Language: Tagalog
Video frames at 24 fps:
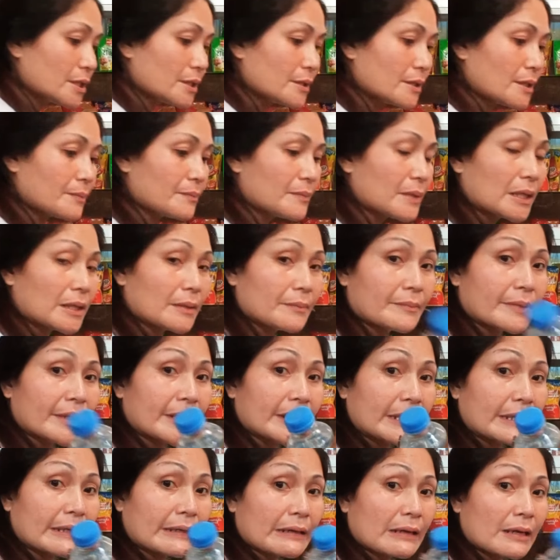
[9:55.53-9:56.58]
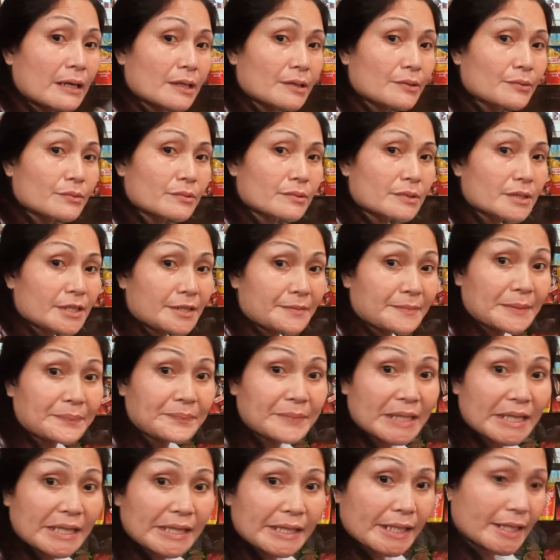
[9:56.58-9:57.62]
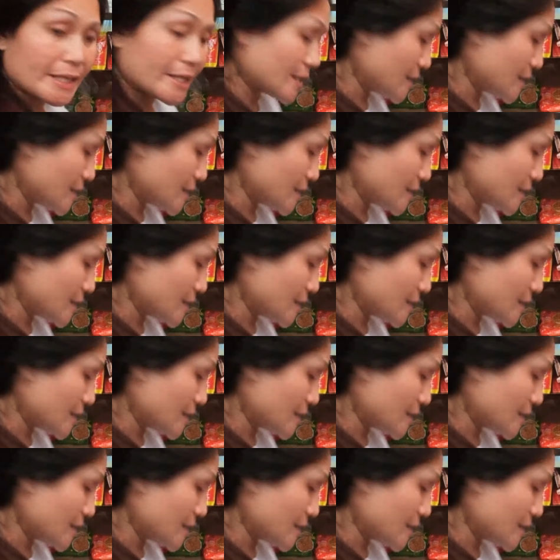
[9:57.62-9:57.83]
din ng mga mineral no, kasi mabinta